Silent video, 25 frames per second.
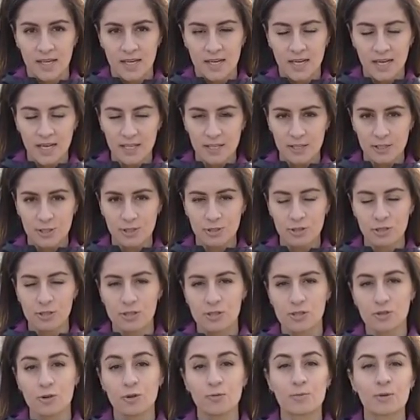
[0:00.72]
Коллеги, еще
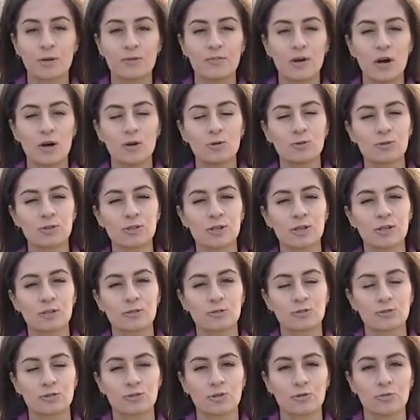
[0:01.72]
раз доброго
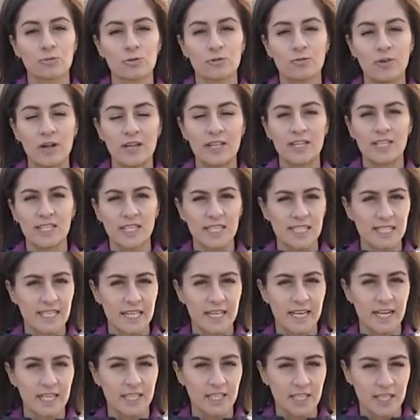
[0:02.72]
утра. Ну что, буквально
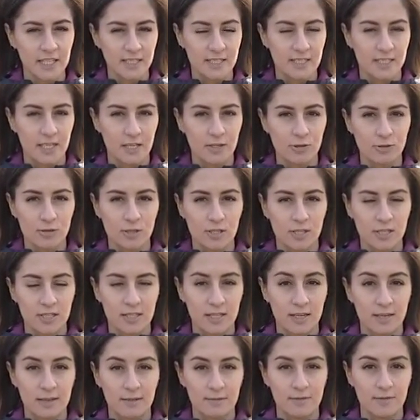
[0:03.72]
несколько дней
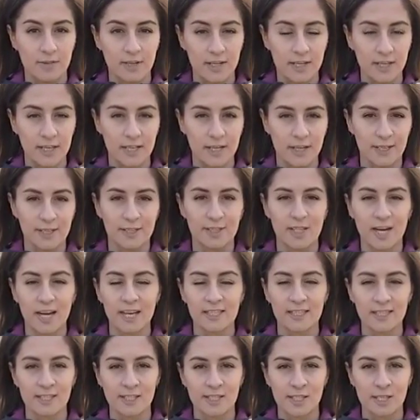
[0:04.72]
остается до великой
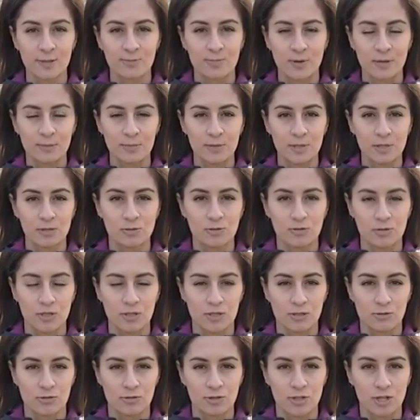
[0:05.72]
даты. День Победы у
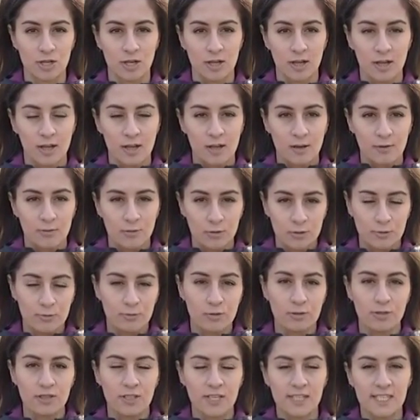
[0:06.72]
нас уже
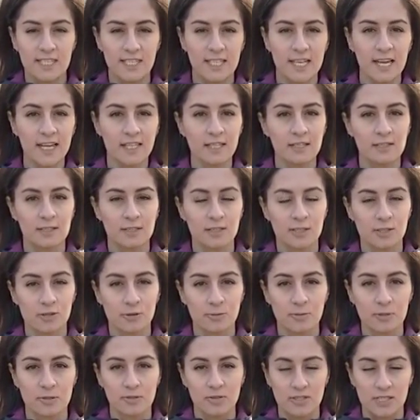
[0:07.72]
вот-вот настанет. И,
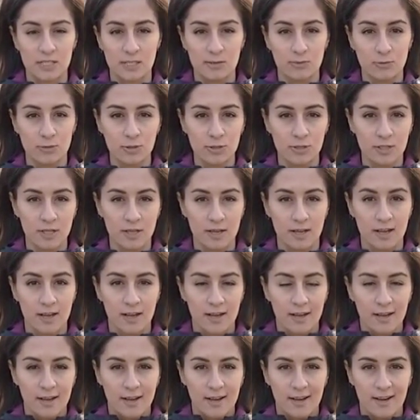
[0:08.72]
собственно, сегодня
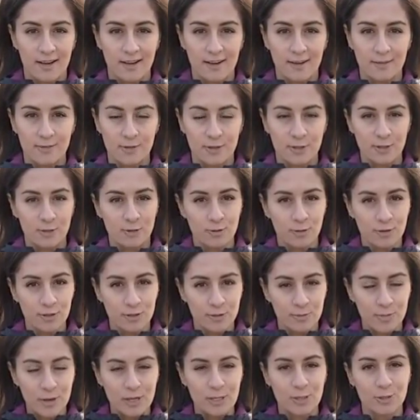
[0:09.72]
э, вот
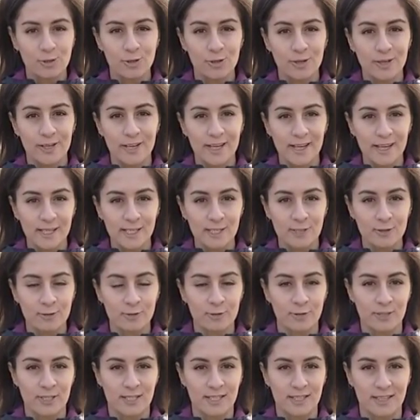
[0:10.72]
такой небольшой
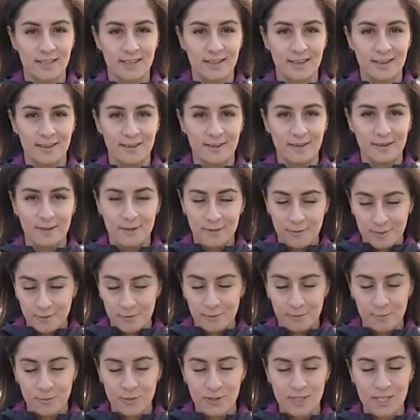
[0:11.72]
экскурс э,
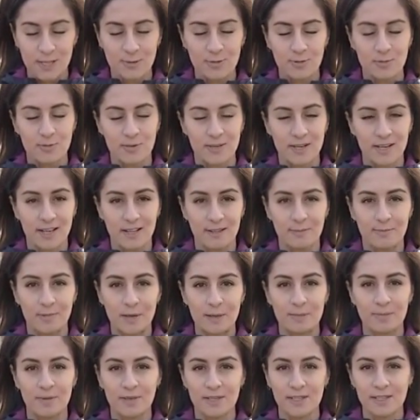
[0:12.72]
в музей Мемориал
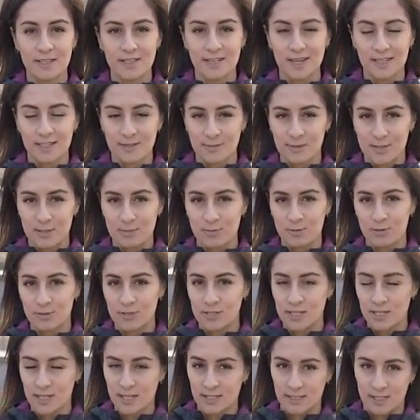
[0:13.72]
Победы. Рядом со
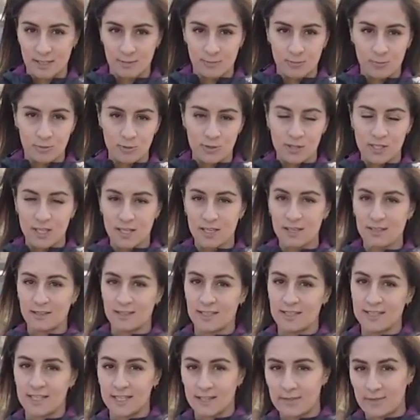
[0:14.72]
мной директор
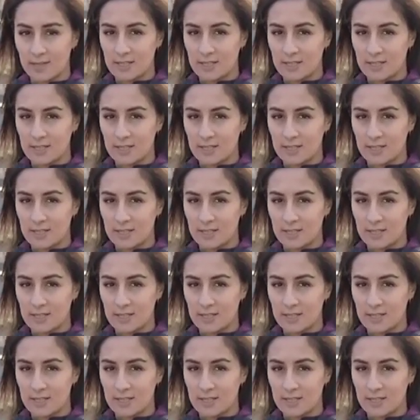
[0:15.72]
музея Татьяна